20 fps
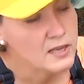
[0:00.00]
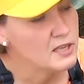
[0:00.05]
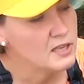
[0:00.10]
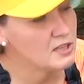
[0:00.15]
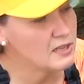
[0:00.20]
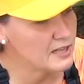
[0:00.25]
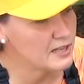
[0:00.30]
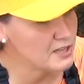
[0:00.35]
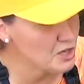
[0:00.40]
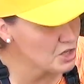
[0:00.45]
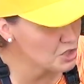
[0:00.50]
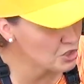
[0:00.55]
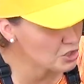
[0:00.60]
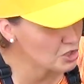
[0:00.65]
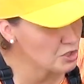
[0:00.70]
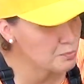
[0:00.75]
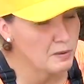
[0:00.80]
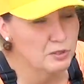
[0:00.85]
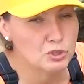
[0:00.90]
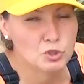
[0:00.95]
И, конечно
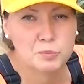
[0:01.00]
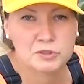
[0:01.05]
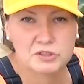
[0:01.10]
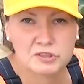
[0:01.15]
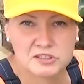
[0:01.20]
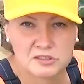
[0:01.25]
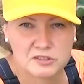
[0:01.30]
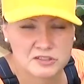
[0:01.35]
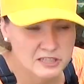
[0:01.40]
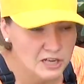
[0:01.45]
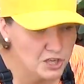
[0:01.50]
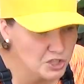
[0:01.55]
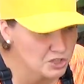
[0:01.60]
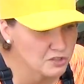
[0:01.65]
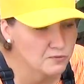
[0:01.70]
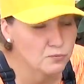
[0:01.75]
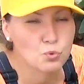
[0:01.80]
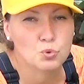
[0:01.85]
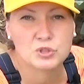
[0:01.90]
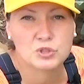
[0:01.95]
же, потом это скажется
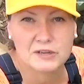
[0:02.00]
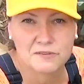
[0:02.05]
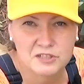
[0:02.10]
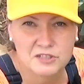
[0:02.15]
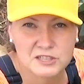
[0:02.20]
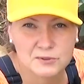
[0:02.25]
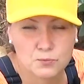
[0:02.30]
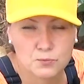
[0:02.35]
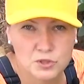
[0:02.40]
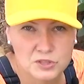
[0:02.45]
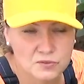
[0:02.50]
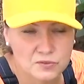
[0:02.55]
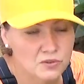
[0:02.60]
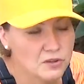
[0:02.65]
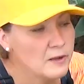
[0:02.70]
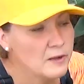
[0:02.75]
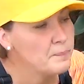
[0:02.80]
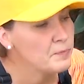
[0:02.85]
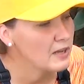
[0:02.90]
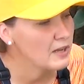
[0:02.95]
на вкусовых
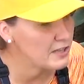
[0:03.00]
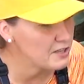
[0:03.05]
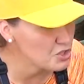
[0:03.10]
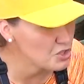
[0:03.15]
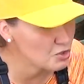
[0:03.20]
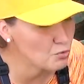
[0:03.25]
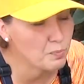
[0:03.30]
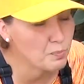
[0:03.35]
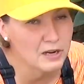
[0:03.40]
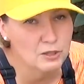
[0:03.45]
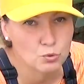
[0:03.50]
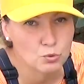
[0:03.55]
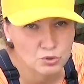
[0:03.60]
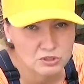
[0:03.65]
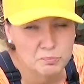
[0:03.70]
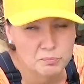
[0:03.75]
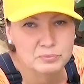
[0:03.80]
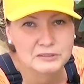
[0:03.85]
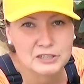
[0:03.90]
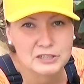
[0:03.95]
свойствах конечного
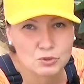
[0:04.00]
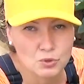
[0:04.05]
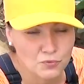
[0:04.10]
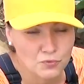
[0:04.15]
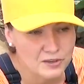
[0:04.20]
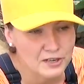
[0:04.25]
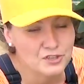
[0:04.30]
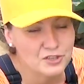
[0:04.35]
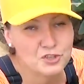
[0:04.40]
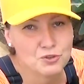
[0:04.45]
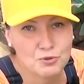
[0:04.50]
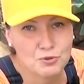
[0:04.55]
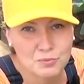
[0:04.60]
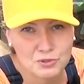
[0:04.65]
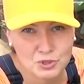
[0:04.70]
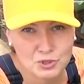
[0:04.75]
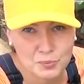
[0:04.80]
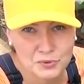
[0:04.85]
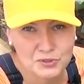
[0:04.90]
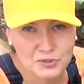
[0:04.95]
продукта, плодов, ради чего мы,
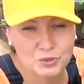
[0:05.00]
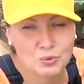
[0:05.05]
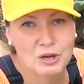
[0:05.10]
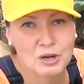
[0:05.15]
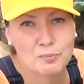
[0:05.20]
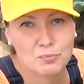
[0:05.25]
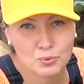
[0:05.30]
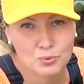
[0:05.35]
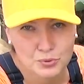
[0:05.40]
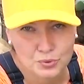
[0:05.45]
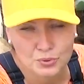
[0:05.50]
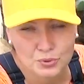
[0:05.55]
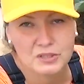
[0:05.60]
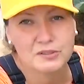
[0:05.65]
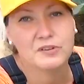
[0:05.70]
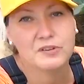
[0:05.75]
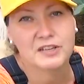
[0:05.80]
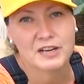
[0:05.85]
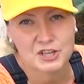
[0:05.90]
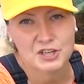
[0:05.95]
собственно, эту капусту и
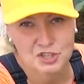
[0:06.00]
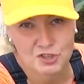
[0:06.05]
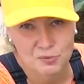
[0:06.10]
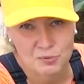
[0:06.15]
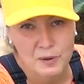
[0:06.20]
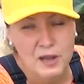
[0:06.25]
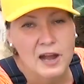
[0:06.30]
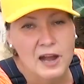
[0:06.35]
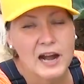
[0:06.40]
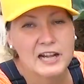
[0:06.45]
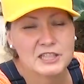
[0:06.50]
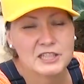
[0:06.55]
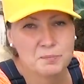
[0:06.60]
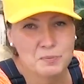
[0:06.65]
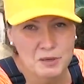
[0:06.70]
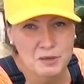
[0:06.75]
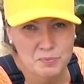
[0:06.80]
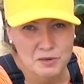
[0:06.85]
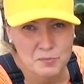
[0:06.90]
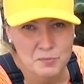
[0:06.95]
выращиваем. А
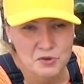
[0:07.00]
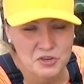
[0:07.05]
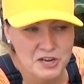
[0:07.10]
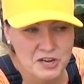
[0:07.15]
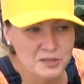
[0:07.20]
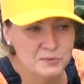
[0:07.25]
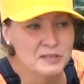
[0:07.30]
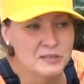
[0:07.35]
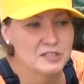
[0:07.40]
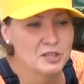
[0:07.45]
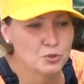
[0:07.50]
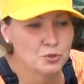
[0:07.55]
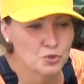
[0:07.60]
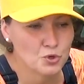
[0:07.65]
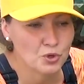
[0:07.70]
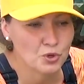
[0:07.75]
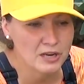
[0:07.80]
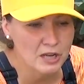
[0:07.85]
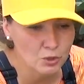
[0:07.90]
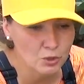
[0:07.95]
теперь, перемещаясь на
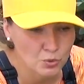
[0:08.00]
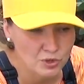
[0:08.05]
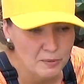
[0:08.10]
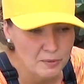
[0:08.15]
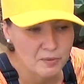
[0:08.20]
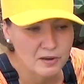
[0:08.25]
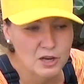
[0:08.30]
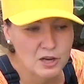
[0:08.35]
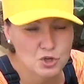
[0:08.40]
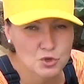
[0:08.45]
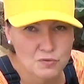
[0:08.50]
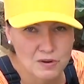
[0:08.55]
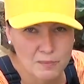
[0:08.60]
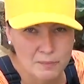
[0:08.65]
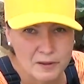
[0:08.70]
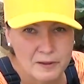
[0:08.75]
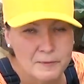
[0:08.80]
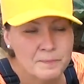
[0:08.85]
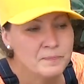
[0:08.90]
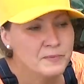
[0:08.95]
следующую грядку, я покажу
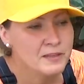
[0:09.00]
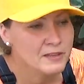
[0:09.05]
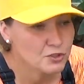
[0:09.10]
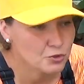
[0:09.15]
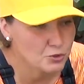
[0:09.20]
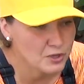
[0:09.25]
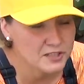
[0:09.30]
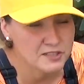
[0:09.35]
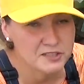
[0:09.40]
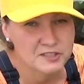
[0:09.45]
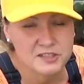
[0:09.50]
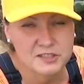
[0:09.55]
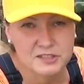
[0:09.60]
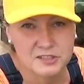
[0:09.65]
вам, что я с ней